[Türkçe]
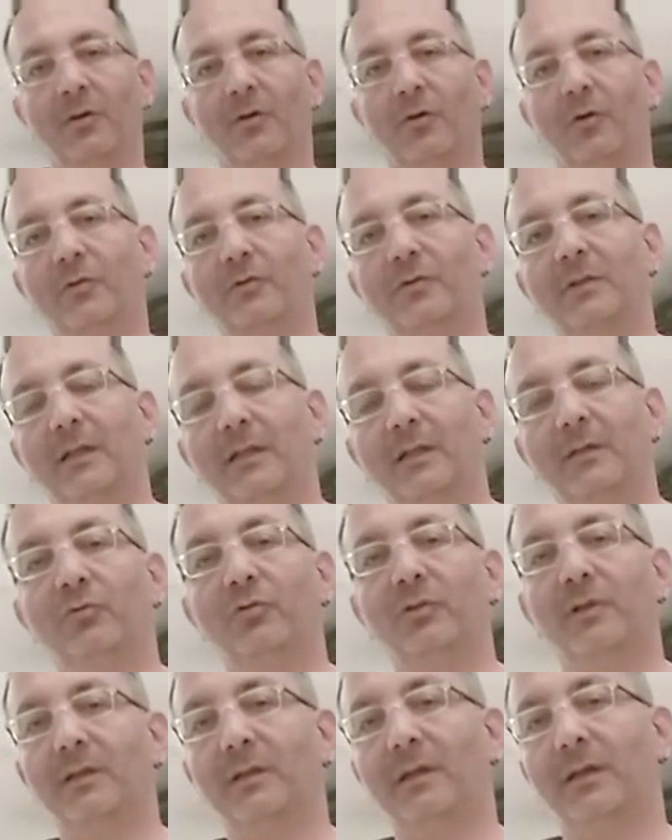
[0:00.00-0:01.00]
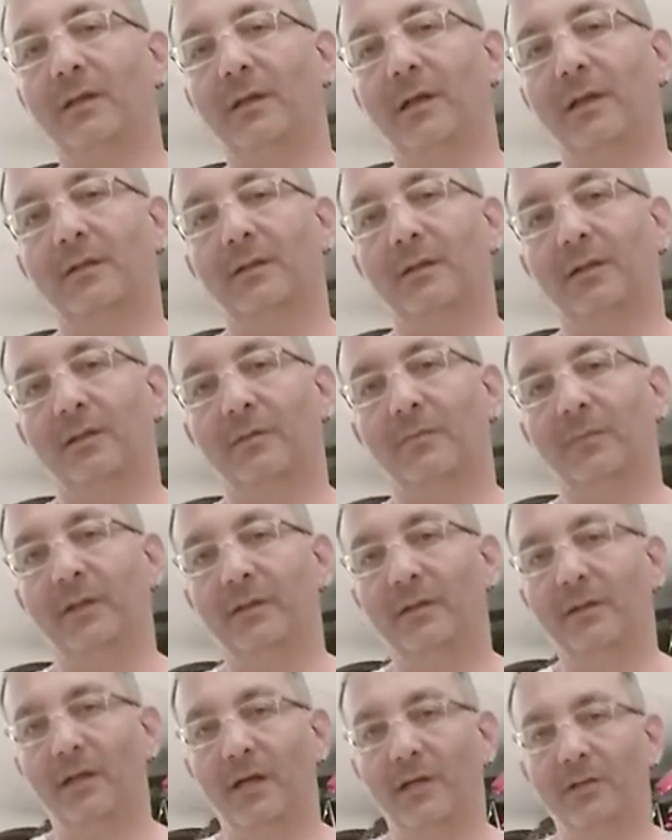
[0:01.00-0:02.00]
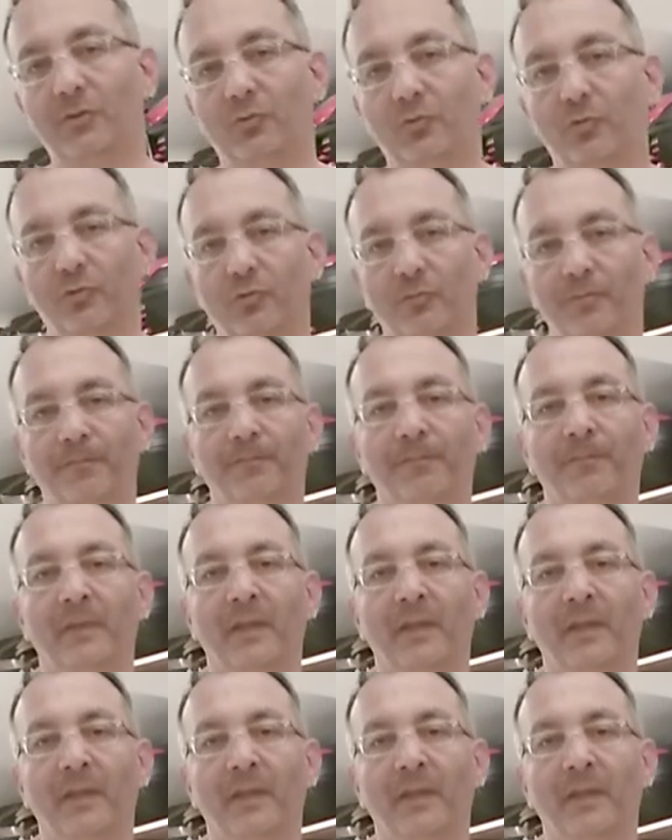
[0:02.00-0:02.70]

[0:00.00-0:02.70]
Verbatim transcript: O yüzden de bunları tekrar tanıtma ihtiyacı duydum.